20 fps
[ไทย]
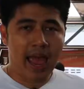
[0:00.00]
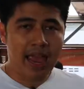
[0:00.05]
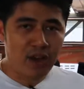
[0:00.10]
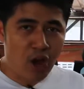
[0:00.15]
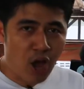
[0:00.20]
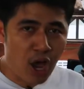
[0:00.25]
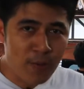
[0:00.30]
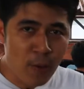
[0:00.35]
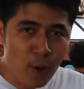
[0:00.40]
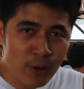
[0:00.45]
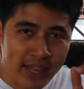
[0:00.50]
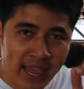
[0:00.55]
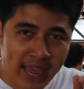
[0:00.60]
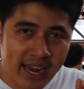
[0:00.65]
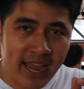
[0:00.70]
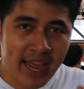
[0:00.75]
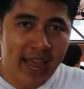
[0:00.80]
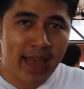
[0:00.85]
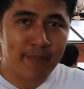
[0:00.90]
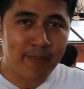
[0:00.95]
ไอ้รอยพวกนี้
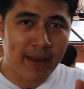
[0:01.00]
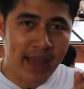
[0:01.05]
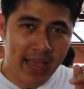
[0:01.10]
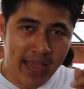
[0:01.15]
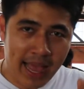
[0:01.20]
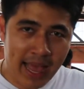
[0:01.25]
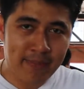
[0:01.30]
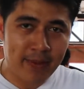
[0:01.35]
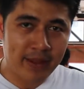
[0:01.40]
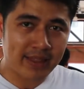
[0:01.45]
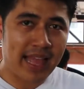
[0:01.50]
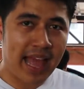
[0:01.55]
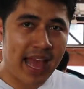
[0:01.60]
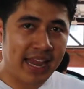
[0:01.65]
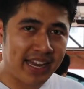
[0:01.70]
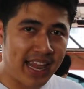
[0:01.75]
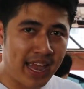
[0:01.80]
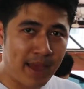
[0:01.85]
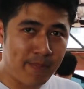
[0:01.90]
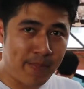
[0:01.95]
นะครับ และค่าต่า
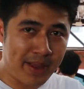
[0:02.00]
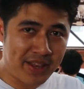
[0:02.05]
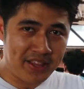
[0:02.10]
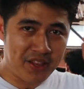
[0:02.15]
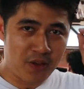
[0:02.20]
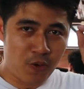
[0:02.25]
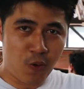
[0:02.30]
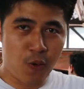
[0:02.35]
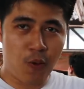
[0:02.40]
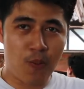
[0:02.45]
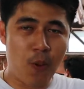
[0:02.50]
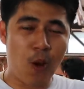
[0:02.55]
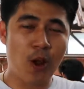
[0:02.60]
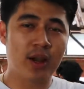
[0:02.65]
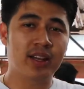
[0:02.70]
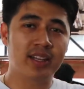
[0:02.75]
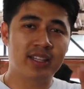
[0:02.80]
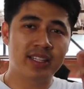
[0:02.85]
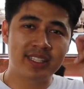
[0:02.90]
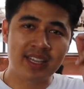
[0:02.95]
งๆเนี่ยมันอยู่บ
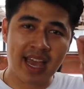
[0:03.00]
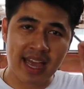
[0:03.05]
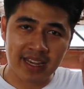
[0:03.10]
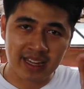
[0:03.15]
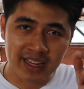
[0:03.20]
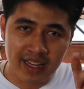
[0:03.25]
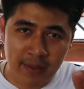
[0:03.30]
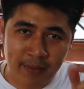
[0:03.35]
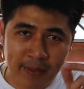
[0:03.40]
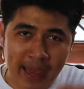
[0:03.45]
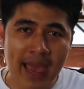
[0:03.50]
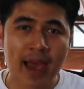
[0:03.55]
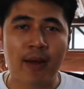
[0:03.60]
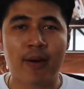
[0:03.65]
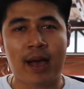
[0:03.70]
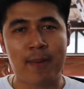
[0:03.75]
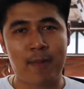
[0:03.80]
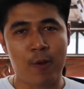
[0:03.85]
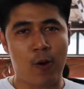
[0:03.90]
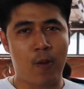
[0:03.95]
นชั้นเคลือบแก้ว
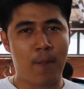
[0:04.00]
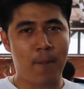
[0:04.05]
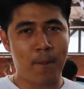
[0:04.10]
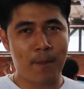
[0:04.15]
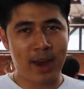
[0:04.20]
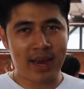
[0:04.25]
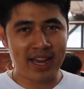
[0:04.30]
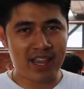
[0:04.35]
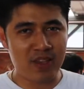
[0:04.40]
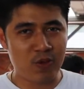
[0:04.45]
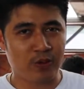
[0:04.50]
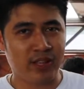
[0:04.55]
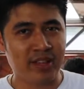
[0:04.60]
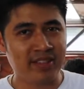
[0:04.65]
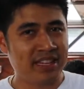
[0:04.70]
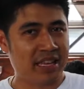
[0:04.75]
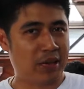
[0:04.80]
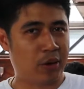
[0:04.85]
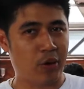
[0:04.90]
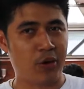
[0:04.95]
ครับผมไม่ได้อยู่ที่
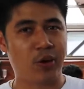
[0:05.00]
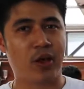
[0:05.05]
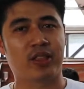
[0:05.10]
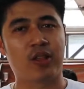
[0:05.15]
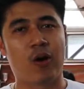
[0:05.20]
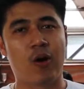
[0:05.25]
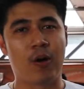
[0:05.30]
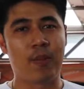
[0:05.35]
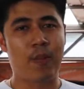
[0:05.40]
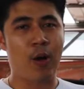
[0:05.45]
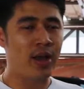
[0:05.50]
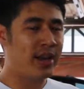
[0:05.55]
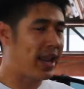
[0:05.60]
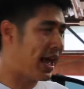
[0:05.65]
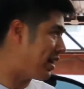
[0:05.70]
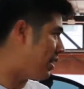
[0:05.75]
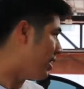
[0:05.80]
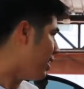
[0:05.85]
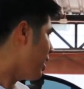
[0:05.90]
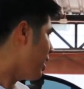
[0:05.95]
สีรถโดยตรงเพราะนั้น